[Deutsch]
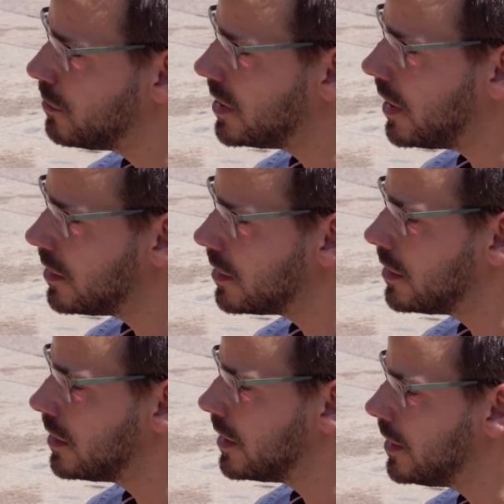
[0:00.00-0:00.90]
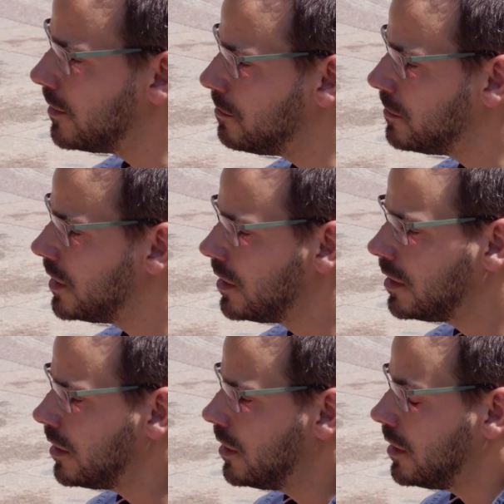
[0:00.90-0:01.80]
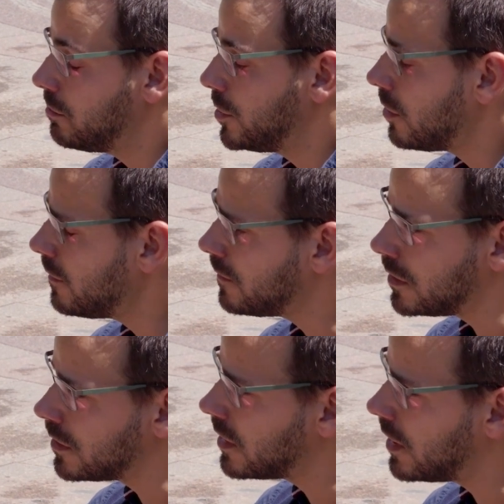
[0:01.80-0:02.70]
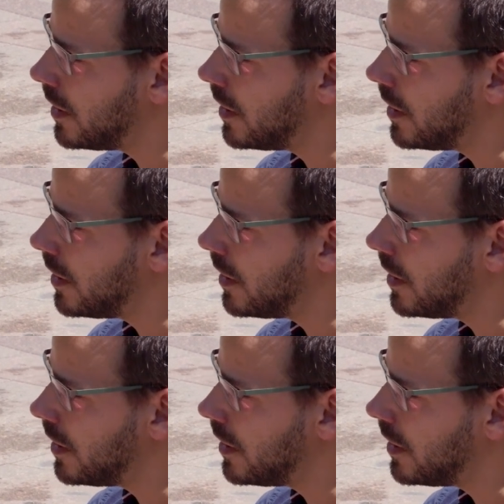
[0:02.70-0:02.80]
mit anderen ähm, Betroffenen.